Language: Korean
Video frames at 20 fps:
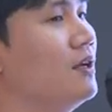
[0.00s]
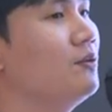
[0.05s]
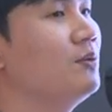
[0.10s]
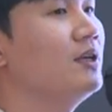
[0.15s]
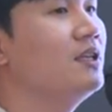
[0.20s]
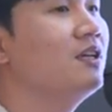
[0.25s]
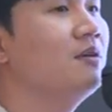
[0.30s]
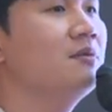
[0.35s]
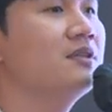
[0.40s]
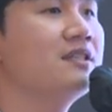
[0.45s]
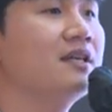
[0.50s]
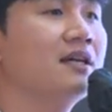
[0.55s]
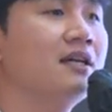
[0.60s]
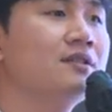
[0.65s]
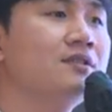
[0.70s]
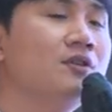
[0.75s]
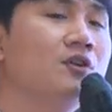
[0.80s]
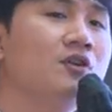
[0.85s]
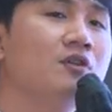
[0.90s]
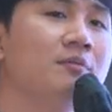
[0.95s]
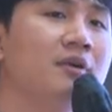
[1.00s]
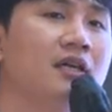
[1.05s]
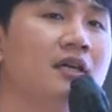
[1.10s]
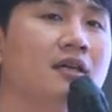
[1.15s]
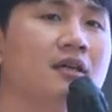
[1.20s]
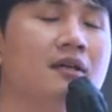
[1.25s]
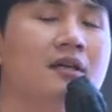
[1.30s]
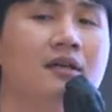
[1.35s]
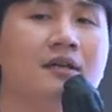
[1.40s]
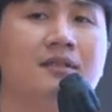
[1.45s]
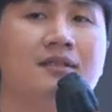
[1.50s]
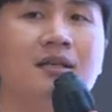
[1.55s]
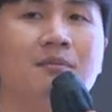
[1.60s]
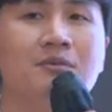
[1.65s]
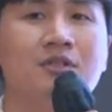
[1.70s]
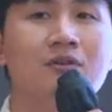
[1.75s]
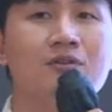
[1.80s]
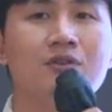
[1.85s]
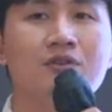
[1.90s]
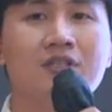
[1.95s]
왜냐하면 제가 처음에
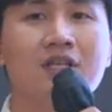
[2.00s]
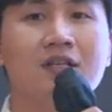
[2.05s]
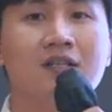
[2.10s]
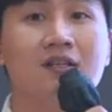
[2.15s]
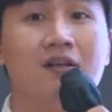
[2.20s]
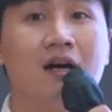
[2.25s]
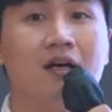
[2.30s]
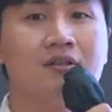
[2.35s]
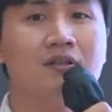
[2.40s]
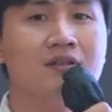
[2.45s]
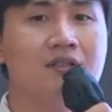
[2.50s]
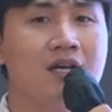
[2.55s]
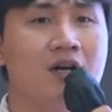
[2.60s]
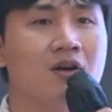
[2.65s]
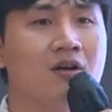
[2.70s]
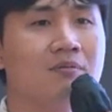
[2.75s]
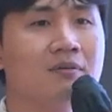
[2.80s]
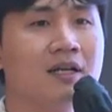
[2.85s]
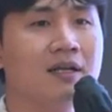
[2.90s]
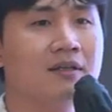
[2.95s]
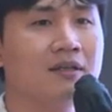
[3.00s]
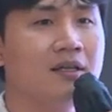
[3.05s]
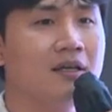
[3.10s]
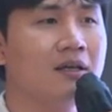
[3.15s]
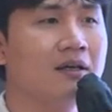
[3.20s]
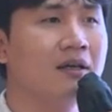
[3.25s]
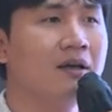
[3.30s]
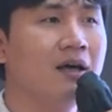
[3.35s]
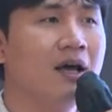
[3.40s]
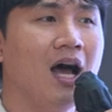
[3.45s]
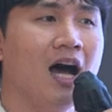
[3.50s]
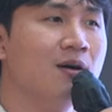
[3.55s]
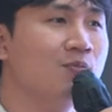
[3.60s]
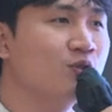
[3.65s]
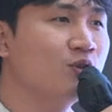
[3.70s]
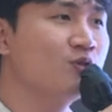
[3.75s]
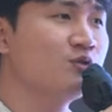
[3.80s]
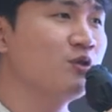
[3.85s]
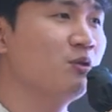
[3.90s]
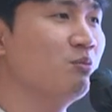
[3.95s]
삼성전자를 나와서 창업을 할 때
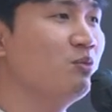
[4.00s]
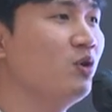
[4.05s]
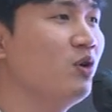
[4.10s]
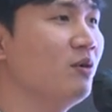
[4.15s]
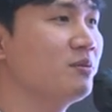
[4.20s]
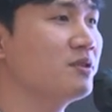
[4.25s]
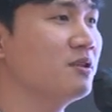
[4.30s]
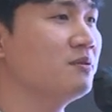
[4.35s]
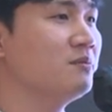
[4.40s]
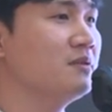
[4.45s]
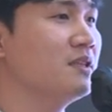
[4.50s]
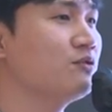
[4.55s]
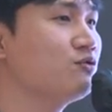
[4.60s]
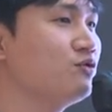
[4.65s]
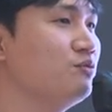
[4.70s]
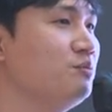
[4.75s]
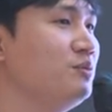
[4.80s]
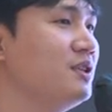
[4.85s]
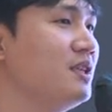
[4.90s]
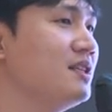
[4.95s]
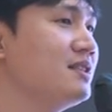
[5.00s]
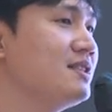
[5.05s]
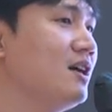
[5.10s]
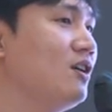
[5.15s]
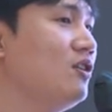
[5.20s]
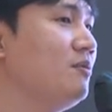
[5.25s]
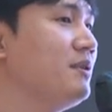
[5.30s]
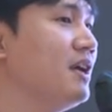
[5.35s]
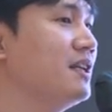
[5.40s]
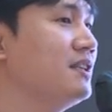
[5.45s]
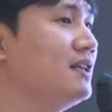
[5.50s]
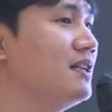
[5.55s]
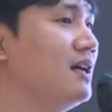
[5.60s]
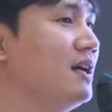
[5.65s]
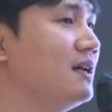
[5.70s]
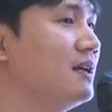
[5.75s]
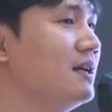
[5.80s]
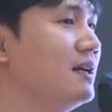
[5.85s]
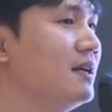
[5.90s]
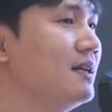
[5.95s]
아무런 정보가 없었습니다. 준비된 창업이
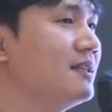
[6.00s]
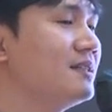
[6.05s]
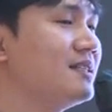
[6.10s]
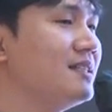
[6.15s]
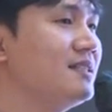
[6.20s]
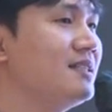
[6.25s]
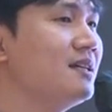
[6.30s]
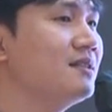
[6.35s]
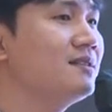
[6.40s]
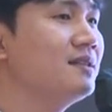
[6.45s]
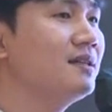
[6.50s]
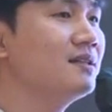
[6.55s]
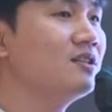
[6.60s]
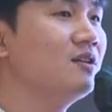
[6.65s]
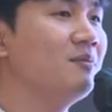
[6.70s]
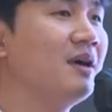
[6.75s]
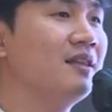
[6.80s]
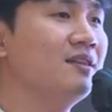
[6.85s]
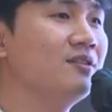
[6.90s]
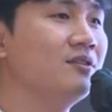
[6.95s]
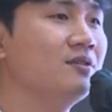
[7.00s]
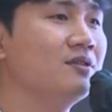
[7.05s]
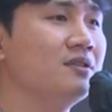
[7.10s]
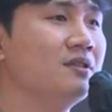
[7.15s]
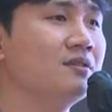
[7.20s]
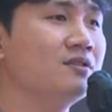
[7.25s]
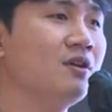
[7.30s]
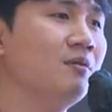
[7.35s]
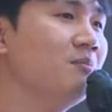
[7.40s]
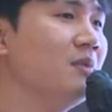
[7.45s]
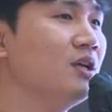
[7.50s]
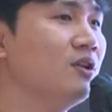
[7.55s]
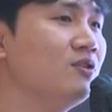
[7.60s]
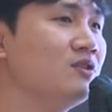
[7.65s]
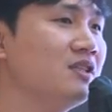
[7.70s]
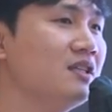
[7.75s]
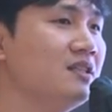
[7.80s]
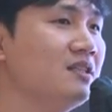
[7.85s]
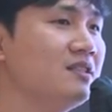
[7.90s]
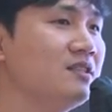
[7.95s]
아니라 지자체에서 만들어진 천만
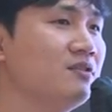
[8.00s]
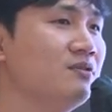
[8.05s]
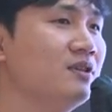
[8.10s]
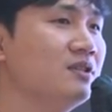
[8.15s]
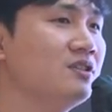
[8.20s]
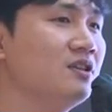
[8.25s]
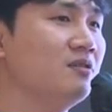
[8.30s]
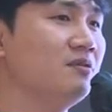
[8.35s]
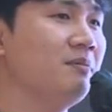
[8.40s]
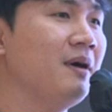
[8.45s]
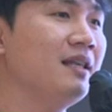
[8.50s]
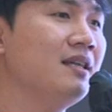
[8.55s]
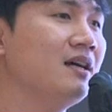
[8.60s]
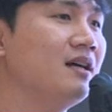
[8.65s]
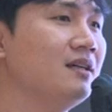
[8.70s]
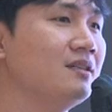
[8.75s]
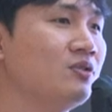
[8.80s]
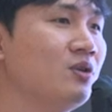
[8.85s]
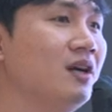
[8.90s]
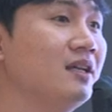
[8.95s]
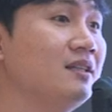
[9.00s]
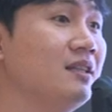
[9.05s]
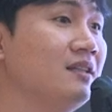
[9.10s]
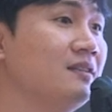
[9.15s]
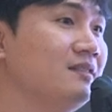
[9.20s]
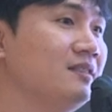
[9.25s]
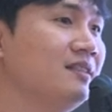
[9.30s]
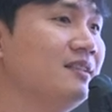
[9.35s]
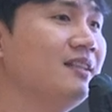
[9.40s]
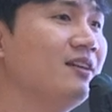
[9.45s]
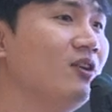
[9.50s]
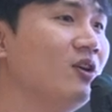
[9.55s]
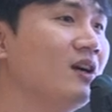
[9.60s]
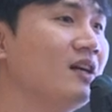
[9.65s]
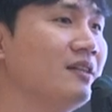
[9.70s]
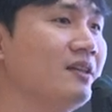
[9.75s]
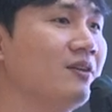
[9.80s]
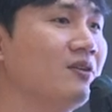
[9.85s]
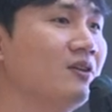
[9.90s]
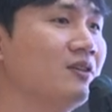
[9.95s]
원짜리 지원 사업 하나가 저한테는
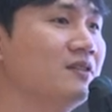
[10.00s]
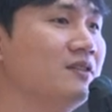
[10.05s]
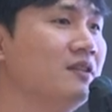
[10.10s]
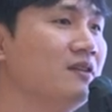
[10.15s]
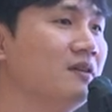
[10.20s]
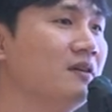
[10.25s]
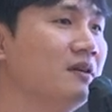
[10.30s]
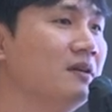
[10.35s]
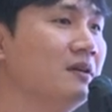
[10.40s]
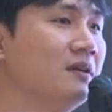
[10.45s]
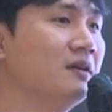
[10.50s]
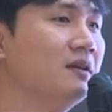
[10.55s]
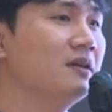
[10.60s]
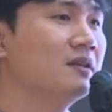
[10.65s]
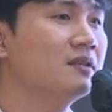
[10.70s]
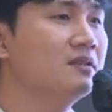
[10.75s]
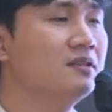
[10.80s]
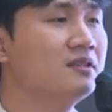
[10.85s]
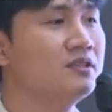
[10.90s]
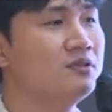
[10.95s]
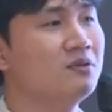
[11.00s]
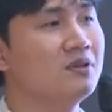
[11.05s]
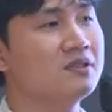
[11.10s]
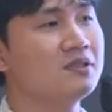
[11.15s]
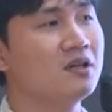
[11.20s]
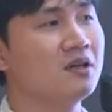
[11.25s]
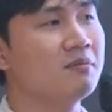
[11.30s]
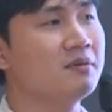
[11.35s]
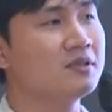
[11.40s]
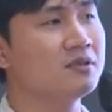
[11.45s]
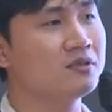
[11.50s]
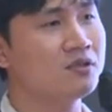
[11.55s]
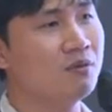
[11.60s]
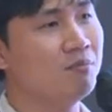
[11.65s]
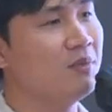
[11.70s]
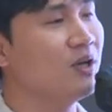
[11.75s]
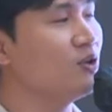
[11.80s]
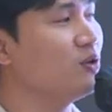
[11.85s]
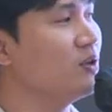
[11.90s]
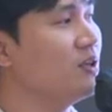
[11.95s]
트리거가 됐거든요. 그 지원 사업에서
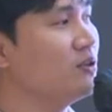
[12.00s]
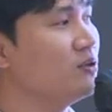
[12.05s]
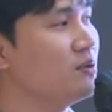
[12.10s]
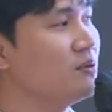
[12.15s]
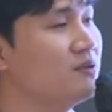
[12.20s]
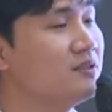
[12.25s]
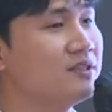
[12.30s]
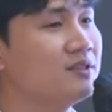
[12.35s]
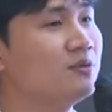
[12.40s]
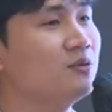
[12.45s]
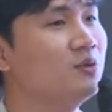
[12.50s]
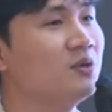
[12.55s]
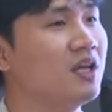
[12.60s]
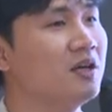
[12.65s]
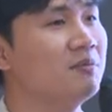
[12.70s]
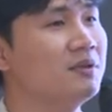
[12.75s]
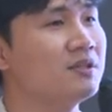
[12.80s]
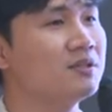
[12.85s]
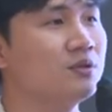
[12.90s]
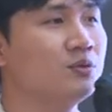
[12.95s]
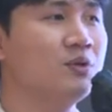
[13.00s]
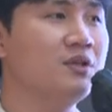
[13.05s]
천만 원이라는 돈을 쓰고 나면서